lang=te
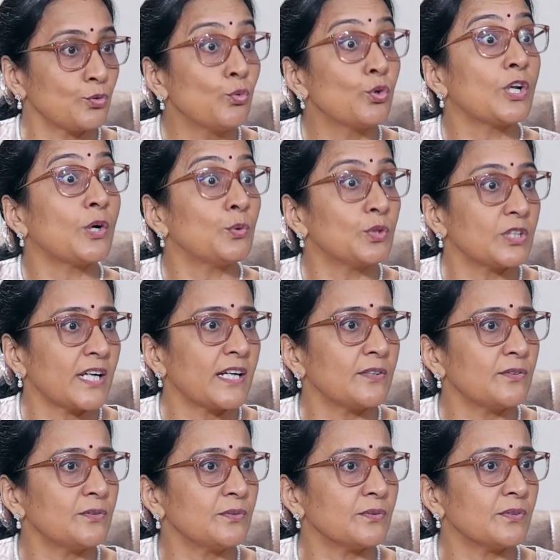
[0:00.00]
సూట్
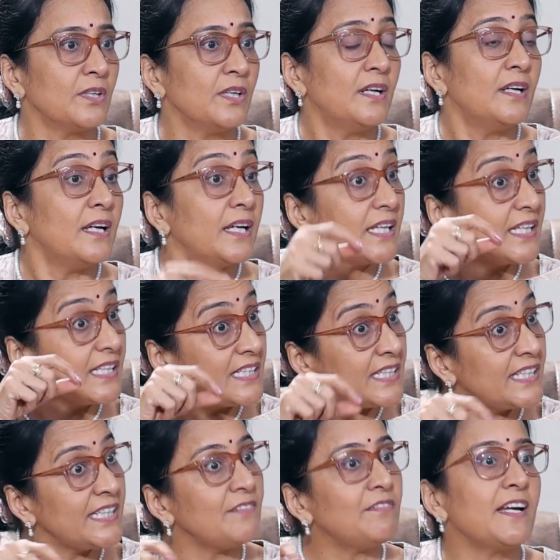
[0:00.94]
అవుతాను
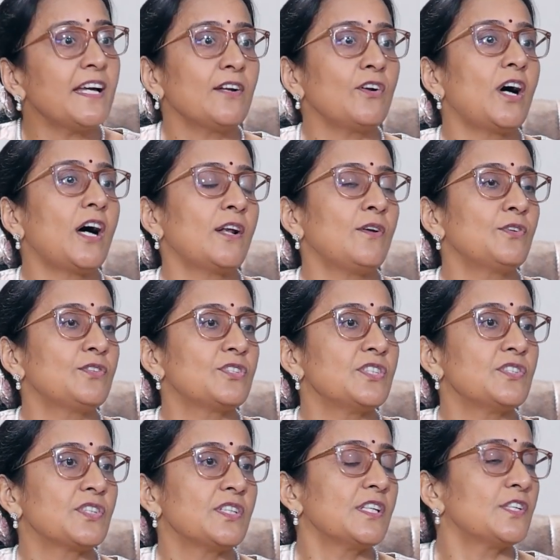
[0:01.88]
ఈ వేలో
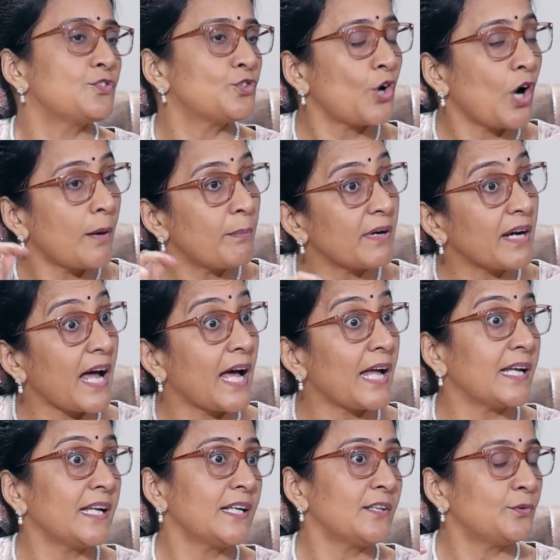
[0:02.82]
ఆలోచించండి జాబ్
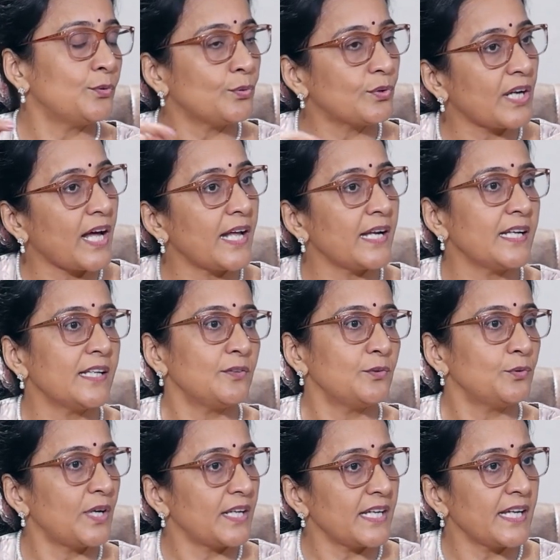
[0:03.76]
రాలేదు
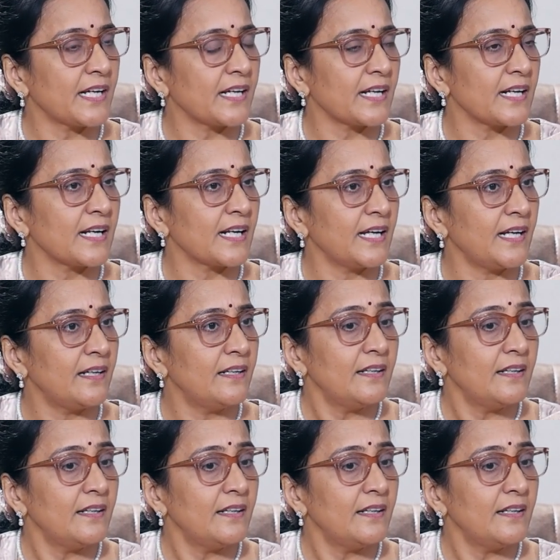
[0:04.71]
రాలేదు అనే కన్నా